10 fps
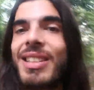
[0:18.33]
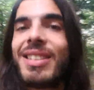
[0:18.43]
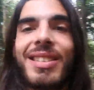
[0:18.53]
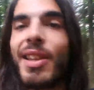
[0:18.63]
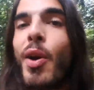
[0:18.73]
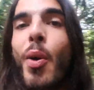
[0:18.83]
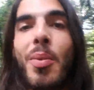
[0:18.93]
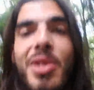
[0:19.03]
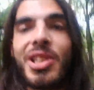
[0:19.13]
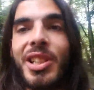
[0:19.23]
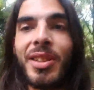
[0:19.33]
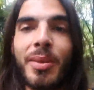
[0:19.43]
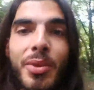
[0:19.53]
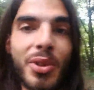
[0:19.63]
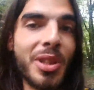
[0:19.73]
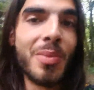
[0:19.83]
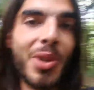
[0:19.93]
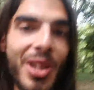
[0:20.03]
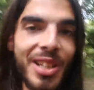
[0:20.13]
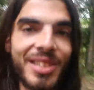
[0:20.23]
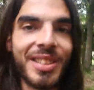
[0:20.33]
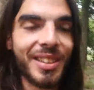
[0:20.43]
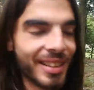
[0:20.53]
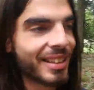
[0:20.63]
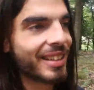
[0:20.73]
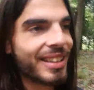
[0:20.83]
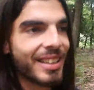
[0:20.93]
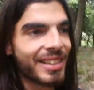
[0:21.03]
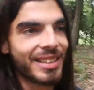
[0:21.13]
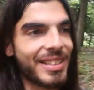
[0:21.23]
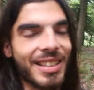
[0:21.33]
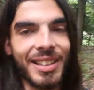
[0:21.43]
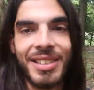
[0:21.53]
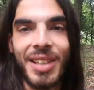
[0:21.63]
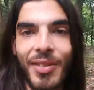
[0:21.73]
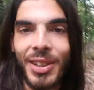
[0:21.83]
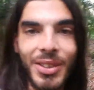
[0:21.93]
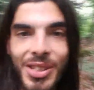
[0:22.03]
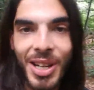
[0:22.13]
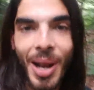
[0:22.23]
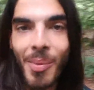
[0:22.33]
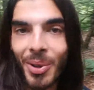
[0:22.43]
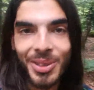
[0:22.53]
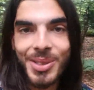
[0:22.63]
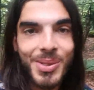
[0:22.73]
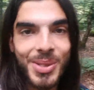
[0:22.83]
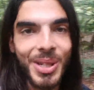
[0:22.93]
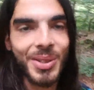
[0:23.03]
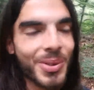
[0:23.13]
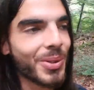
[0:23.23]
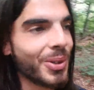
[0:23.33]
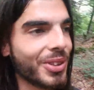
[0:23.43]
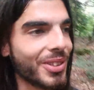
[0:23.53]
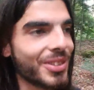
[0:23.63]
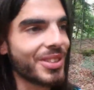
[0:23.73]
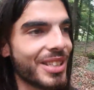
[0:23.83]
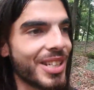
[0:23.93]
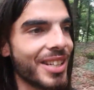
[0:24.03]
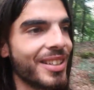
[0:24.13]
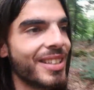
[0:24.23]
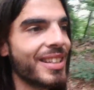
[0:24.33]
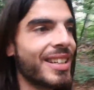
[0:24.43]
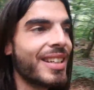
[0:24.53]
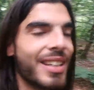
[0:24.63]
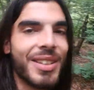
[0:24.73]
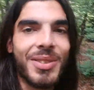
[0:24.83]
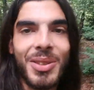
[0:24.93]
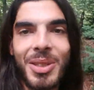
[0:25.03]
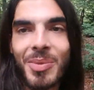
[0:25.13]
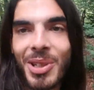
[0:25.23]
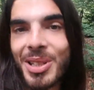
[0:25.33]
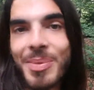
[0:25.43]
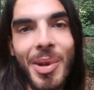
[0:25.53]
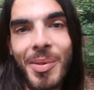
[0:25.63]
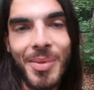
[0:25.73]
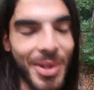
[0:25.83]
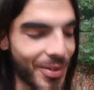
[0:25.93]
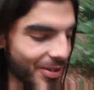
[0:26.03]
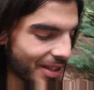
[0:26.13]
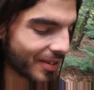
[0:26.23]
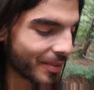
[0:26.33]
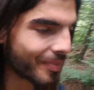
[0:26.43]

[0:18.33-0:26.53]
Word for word: C'était obligé. Ceux qui me connaissent, ils savaient que j'allais aborder ce sujet un jour ou l'autre sur cette chaîne. Ceux qui me connaissent pas, maintenant vous savez